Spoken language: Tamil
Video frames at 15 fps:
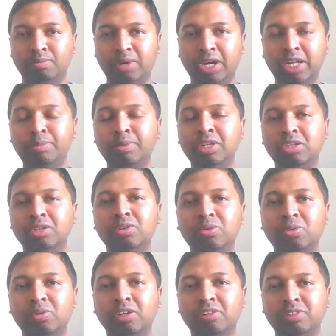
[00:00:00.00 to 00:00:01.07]
மறுபடியும்
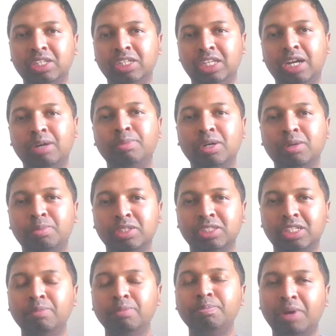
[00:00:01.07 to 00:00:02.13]
உங்களுக்கு வந்து
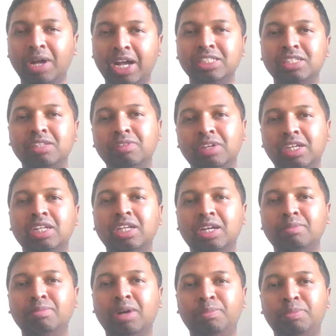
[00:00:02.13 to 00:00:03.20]
ஞாபகப்படுத்துகிறேன் பாசிவ்
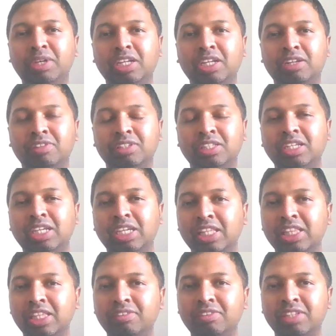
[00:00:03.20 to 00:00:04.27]
இன்கம் அப்படிங்கிற வந்து
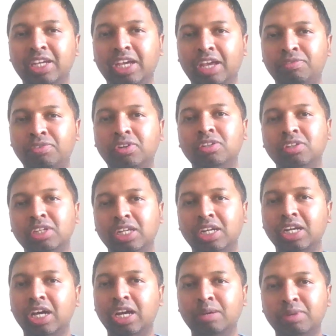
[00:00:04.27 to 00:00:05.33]
எந்தவித எஃபர்ட்டும்
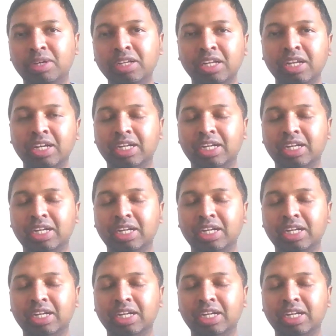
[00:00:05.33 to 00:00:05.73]
இல்லாமல்